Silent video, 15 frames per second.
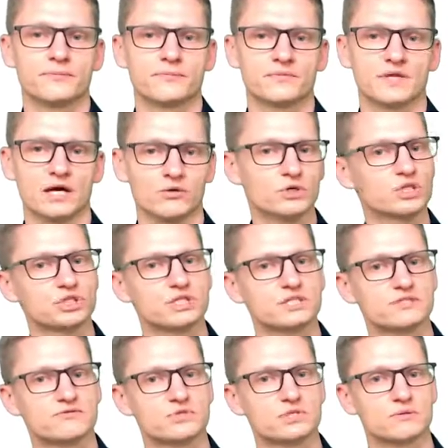der Unterschied
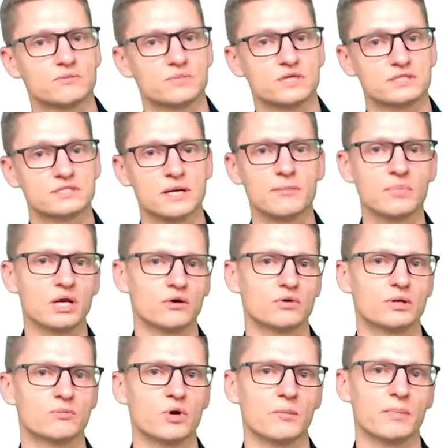zwischen einem Assembler und
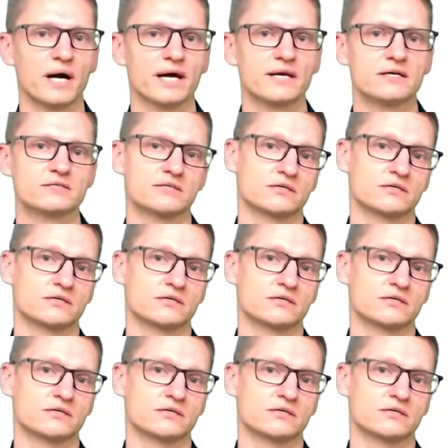einem Compiler ist,